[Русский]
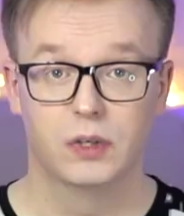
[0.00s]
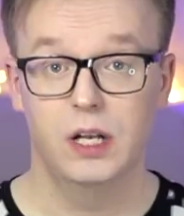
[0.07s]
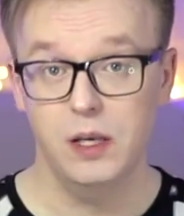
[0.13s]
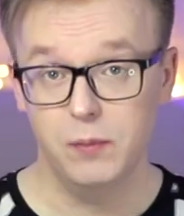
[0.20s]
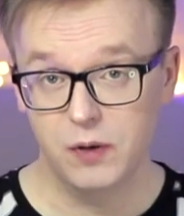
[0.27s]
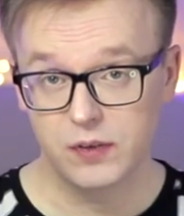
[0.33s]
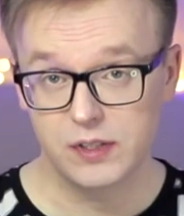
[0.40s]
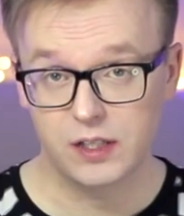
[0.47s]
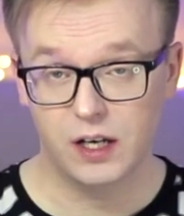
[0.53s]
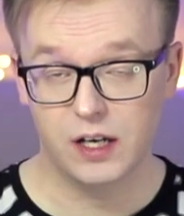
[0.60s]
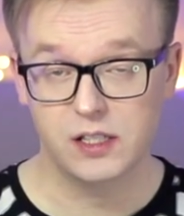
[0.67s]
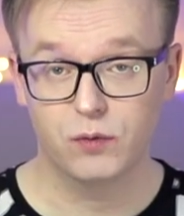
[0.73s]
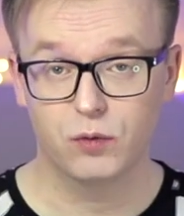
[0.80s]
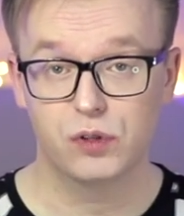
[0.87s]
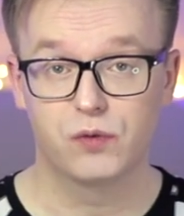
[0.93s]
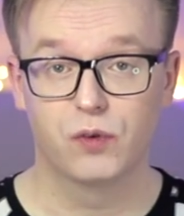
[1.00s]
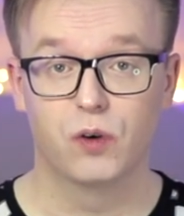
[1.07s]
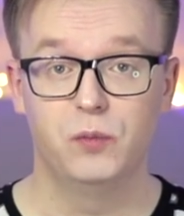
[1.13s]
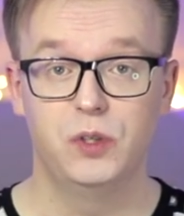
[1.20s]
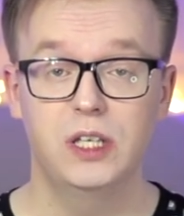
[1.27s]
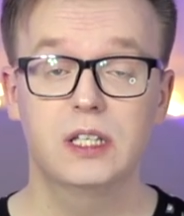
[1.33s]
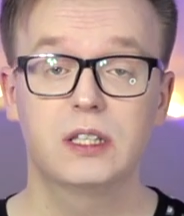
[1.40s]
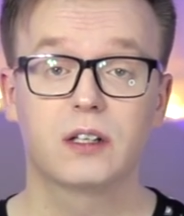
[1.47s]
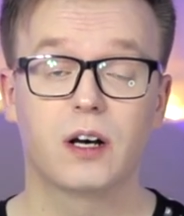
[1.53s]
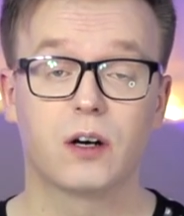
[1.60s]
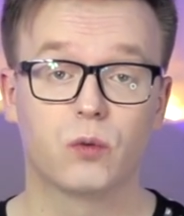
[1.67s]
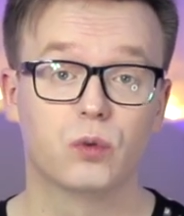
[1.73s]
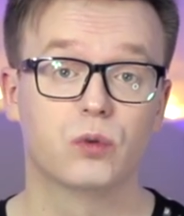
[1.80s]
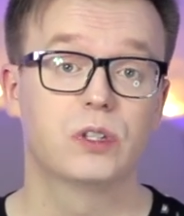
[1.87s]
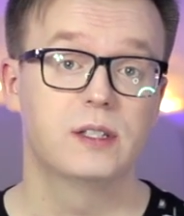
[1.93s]
либо высказываю свое мнение на
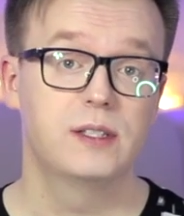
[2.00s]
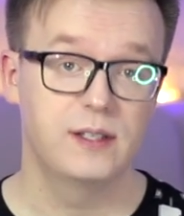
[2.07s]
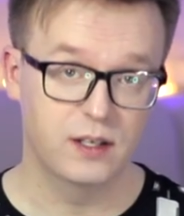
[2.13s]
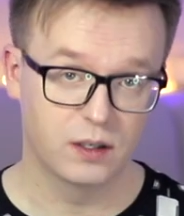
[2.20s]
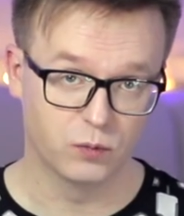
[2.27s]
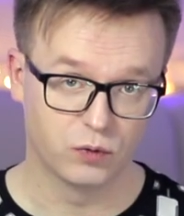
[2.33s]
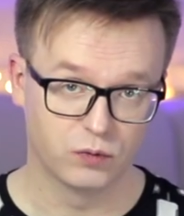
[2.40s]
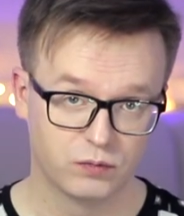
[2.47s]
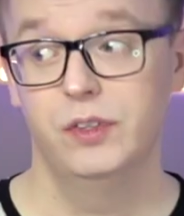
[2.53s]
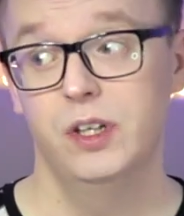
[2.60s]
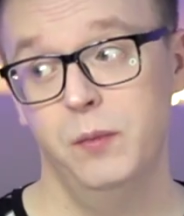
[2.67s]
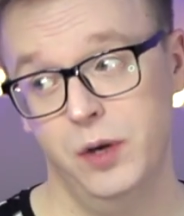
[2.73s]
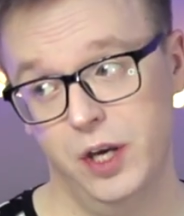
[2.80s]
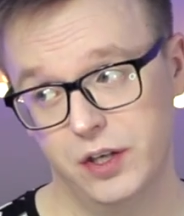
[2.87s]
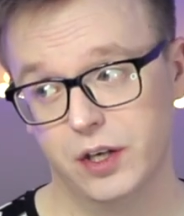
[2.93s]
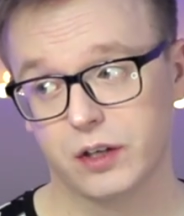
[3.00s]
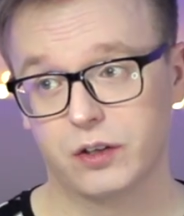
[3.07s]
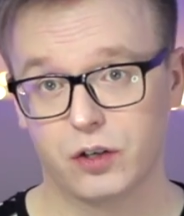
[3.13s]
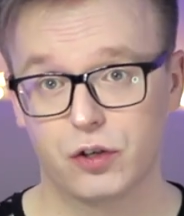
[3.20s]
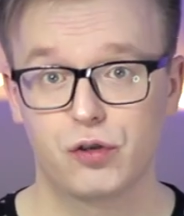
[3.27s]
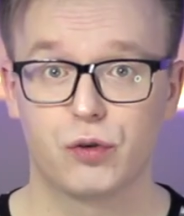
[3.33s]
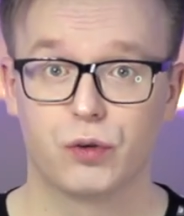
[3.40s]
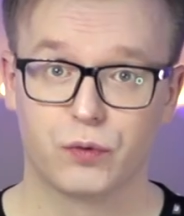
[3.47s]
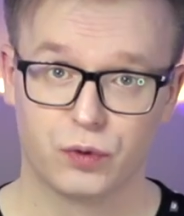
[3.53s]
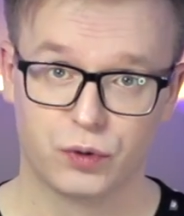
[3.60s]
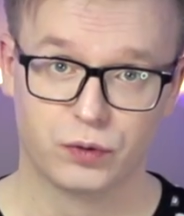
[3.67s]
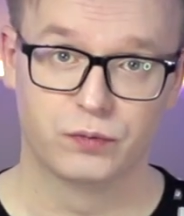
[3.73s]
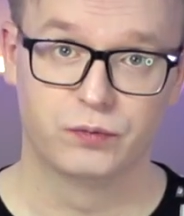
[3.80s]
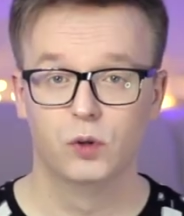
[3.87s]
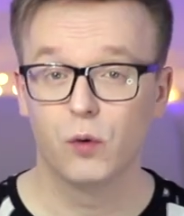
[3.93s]
какую-то тему, не менее
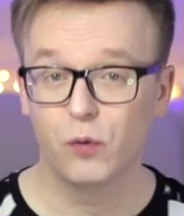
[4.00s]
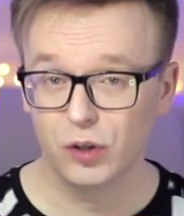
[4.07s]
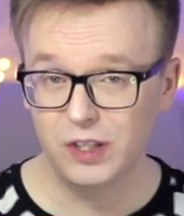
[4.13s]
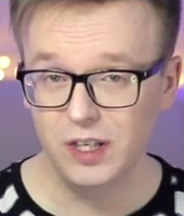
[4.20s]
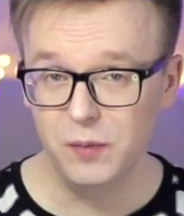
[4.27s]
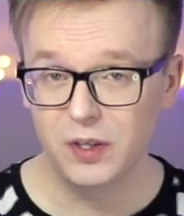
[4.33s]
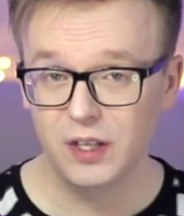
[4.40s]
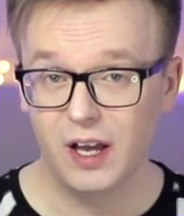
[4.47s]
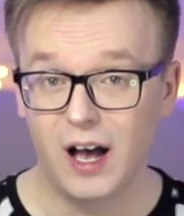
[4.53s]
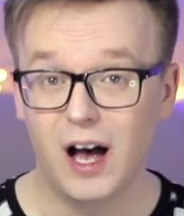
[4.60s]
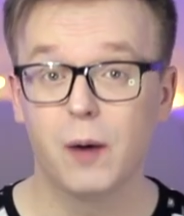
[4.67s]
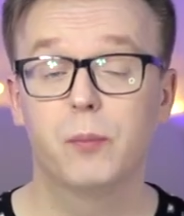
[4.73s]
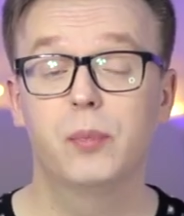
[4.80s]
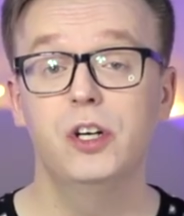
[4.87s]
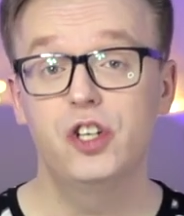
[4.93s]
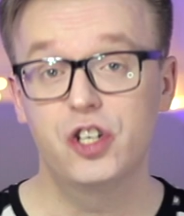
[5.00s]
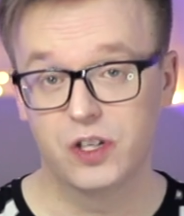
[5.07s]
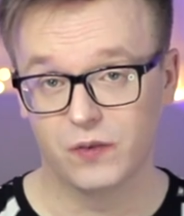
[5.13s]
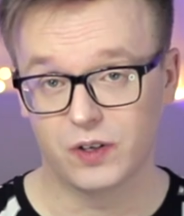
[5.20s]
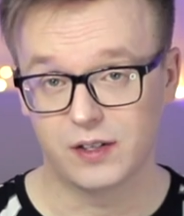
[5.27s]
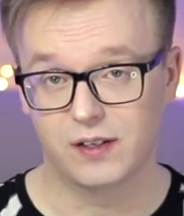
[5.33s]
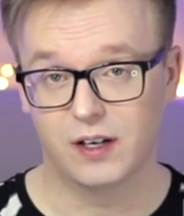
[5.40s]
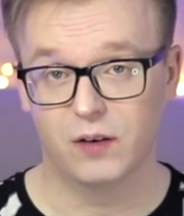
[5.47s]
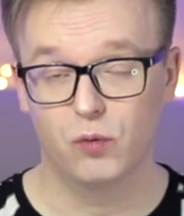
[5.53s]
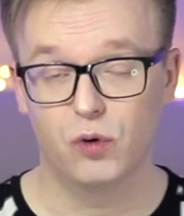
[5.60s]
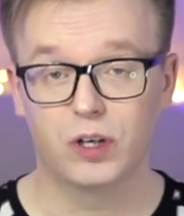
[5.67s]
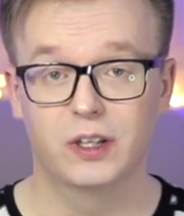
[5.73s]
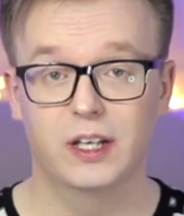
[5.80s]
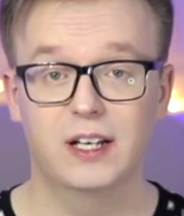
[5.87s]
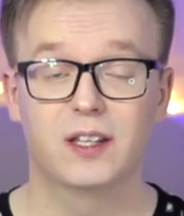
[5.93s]
трэшовую. Но вот именно обычного
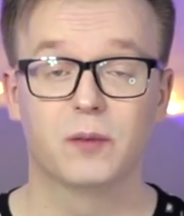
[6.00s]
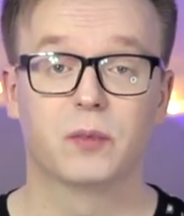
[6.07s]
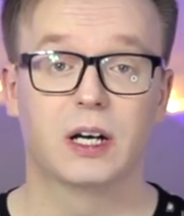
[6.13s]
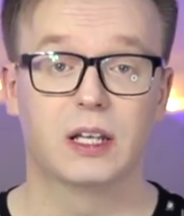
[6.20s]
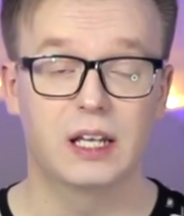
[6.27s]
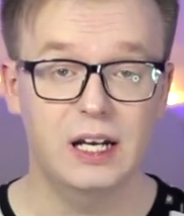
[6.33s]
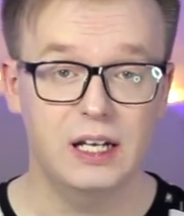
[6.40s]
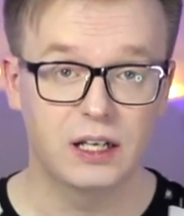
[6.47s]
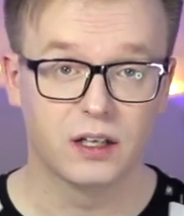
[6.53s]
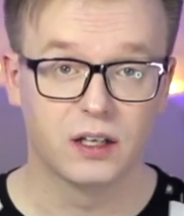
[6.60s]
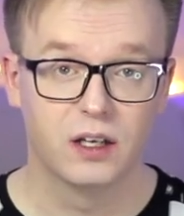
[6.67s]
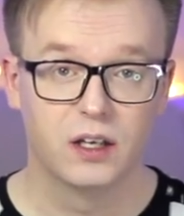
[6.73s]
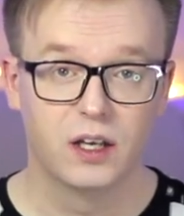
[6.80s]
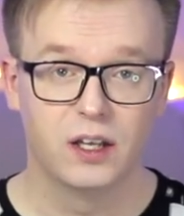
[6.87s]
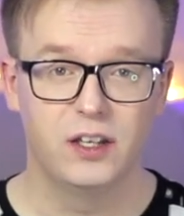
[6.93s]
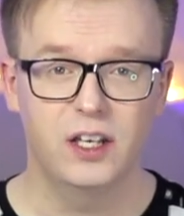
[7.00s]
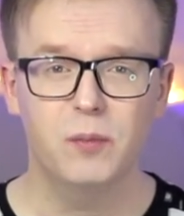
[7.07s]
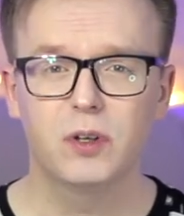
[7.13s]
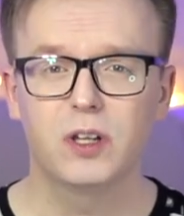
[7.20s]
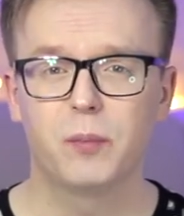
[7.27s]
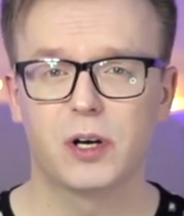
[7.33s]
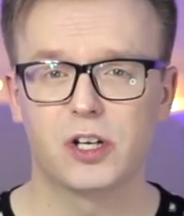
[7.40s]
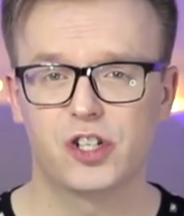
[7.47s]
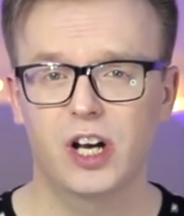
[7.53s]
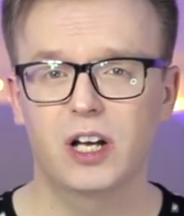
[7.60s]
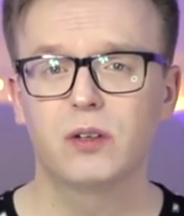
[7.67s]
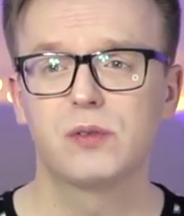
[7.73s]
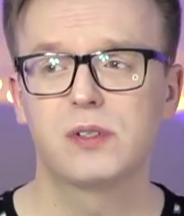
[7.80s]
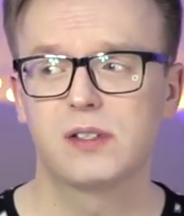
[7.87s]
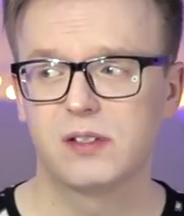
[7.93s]
разговора на этом канале не было,
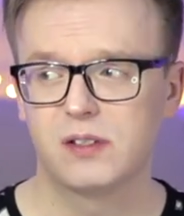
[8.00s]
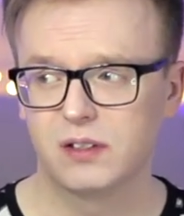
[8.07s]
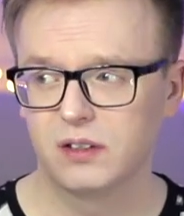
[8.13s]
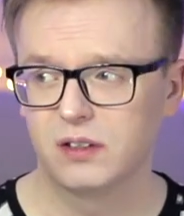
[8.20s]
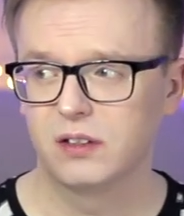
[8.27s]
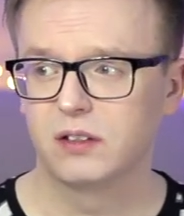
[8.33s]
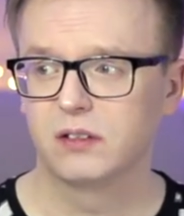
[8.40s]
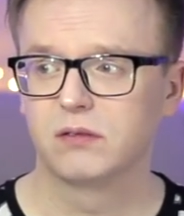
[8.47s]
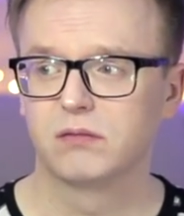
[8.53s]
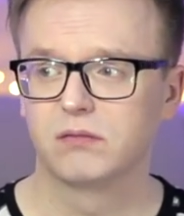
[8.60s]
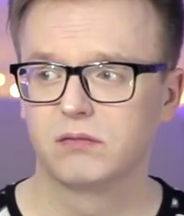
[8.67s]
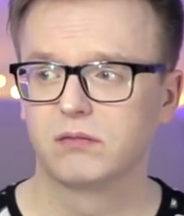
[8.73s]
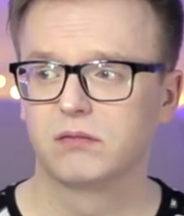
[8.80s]
пожалуй, с э,